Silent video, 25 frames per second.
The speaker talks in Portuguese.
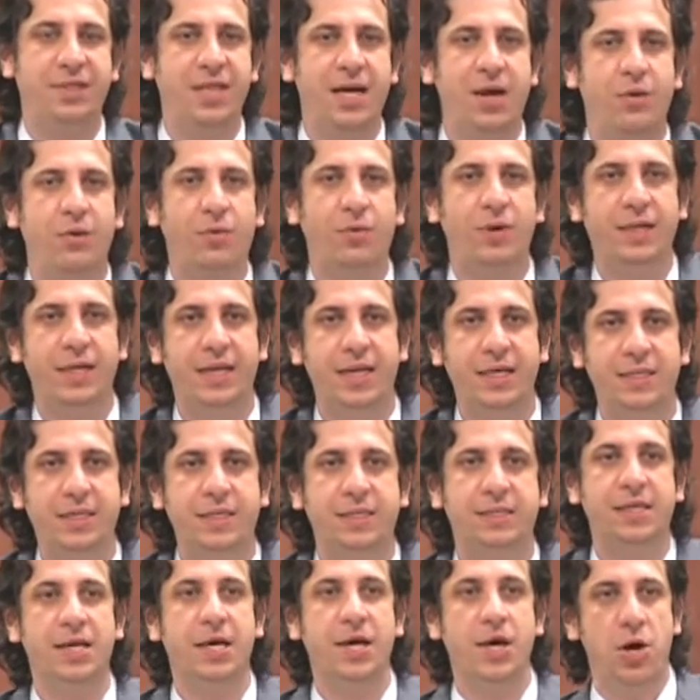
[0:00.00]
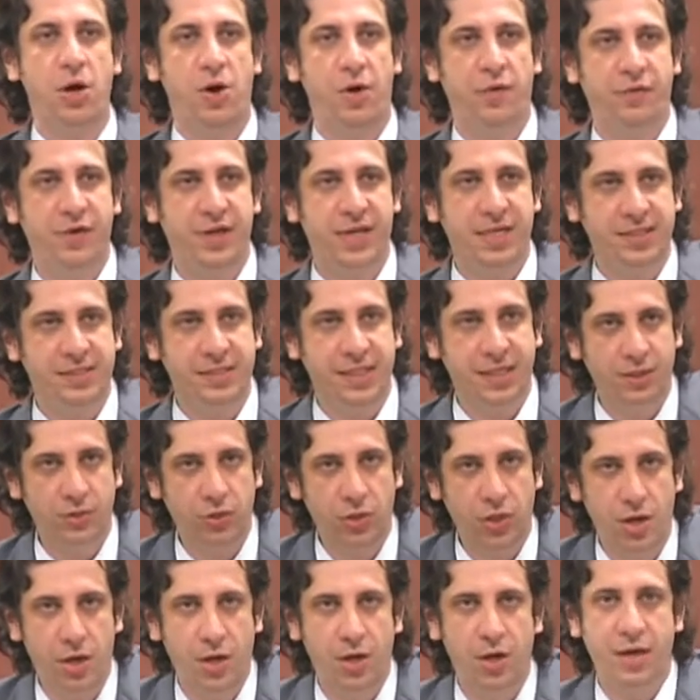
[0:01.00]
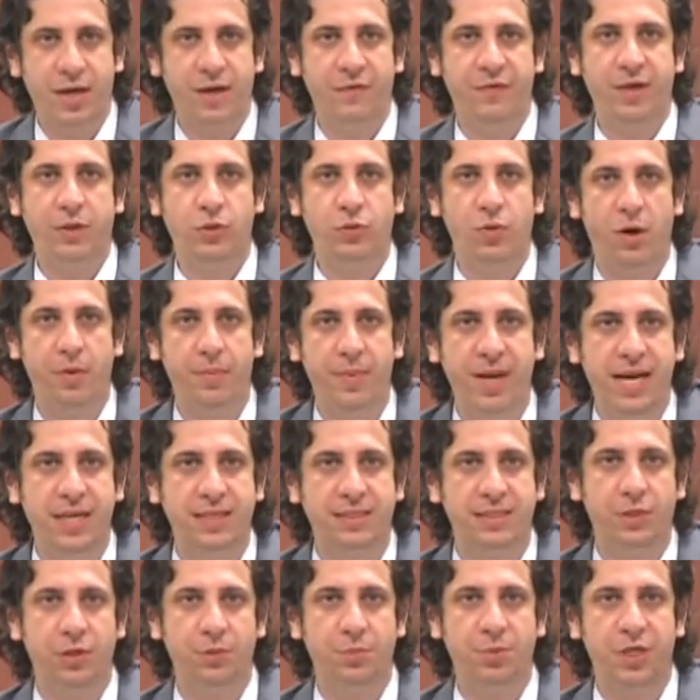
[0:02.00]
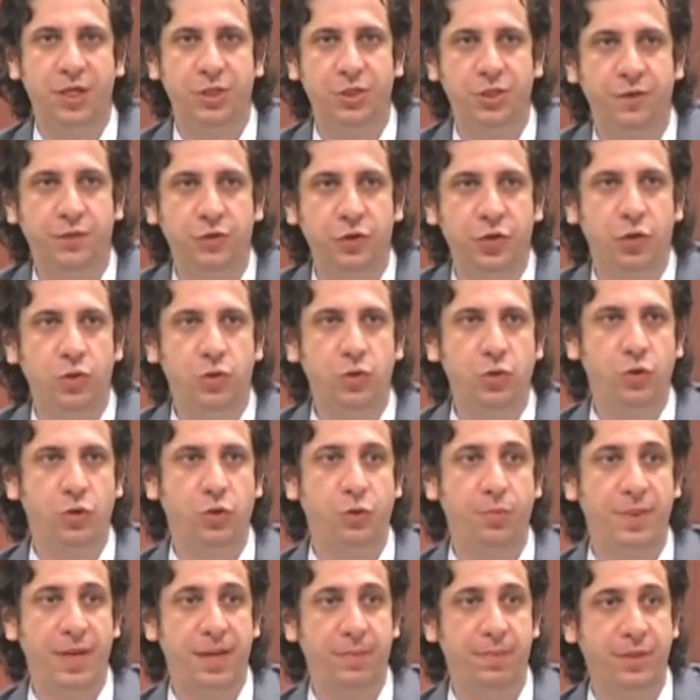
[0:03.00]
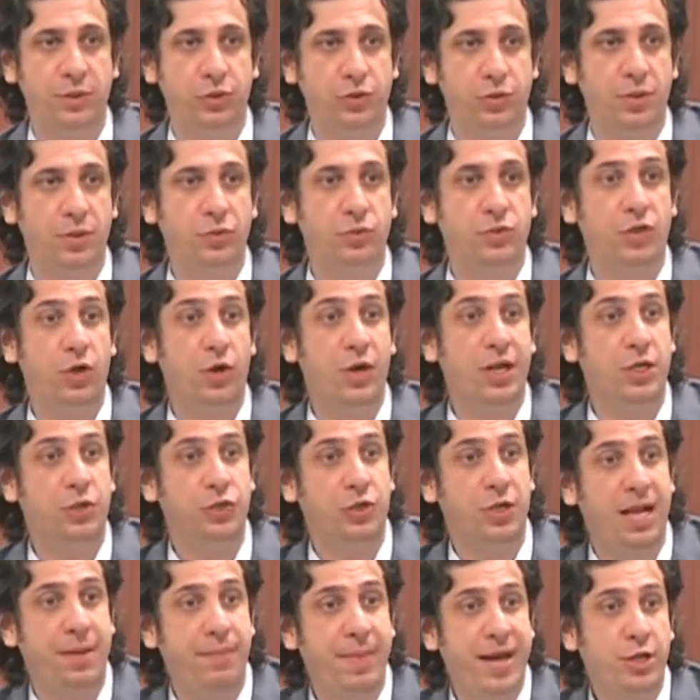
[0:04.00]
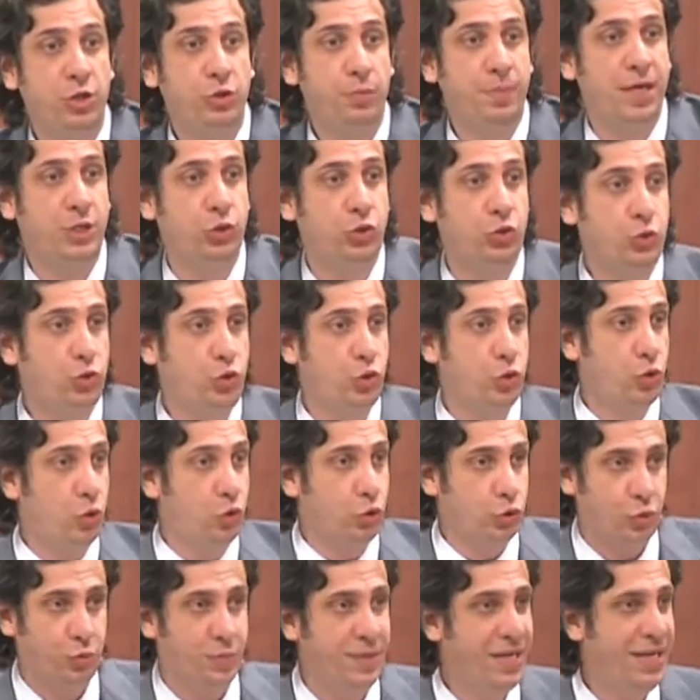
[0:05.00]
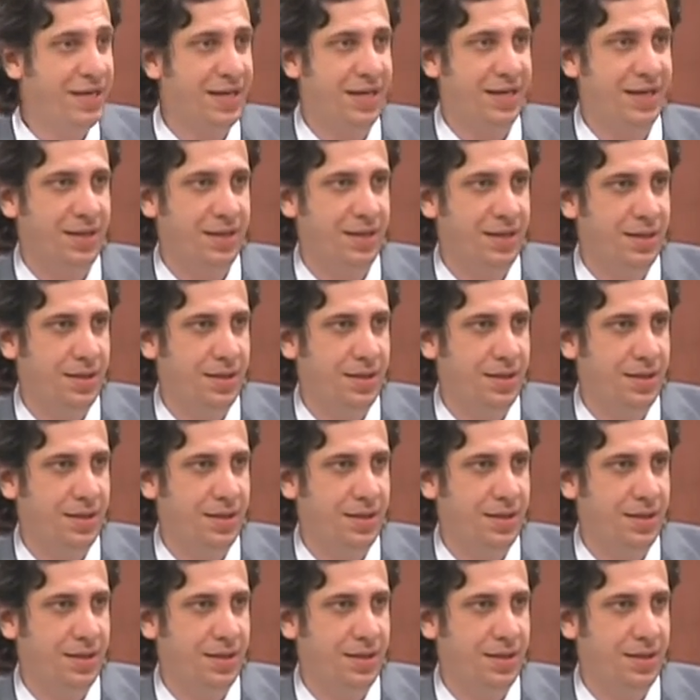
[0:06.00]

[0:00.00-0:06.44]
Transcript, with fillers: Então, quando ele diz oferecer droga, eventualmente, sem objetivo de lucro para a pessoa do seu relacionamento, para juntos consumirem.